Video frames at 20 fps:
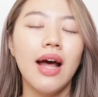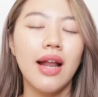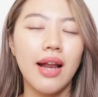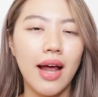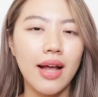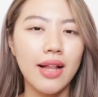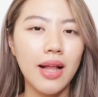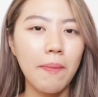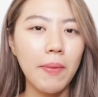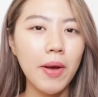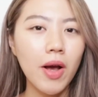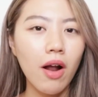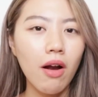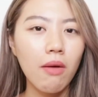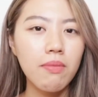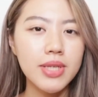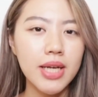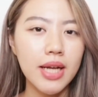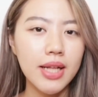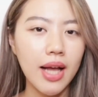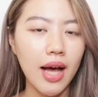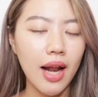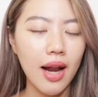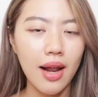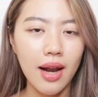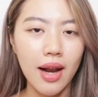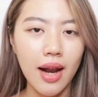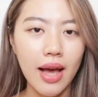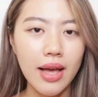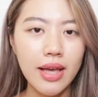Nah, tapi kalau misalnya
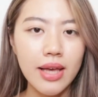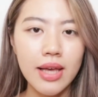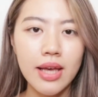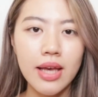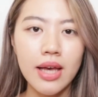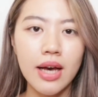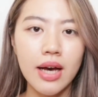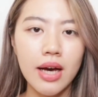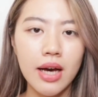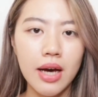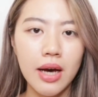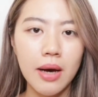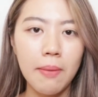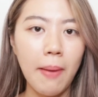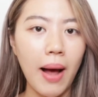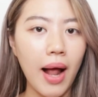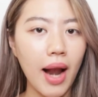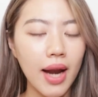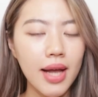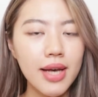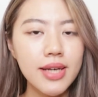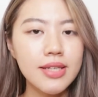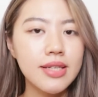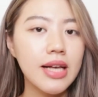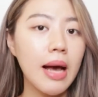kalian lagi uh, males,